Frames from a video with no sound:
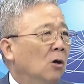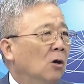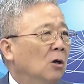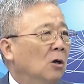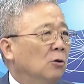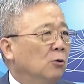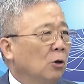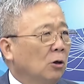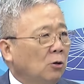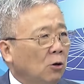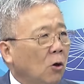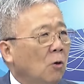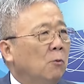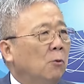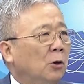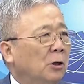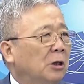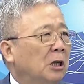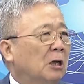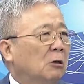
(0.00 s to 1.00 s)
对，所以对我们
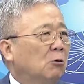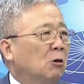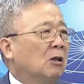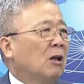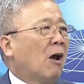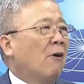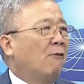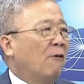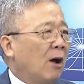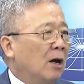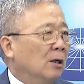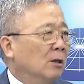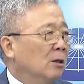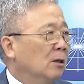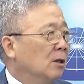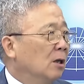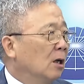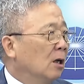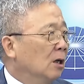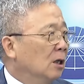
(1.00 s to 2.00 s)
威胁最大反而是
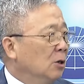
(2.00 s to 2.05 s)
这个。